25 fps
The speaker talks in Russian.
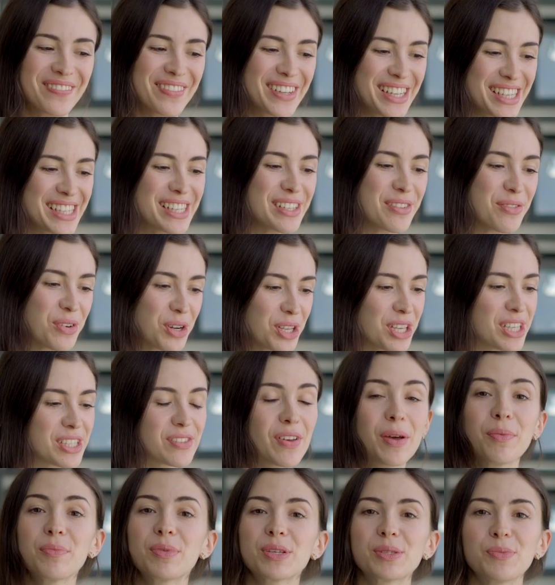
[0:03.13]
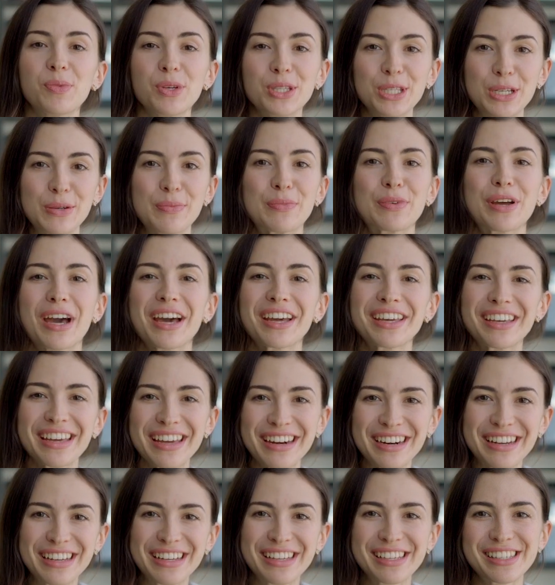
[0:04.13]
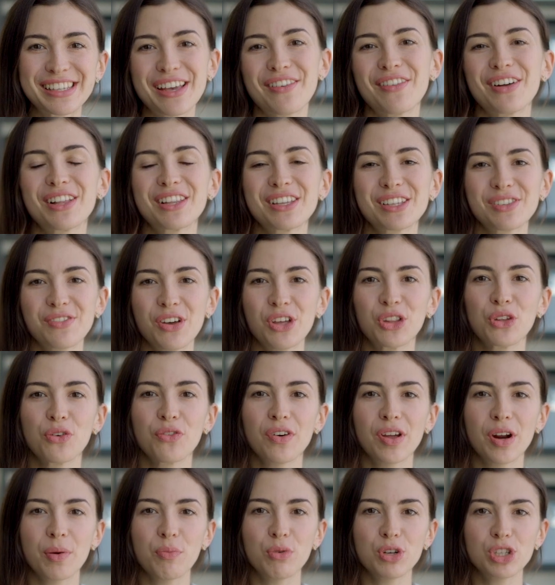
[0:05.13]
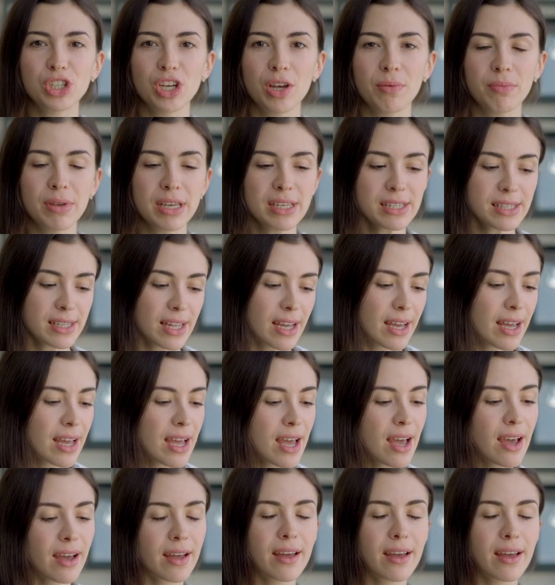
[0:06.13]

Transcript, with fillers: Мы сегодня с вами посмотрим, как я организовала свое новое рабочее место,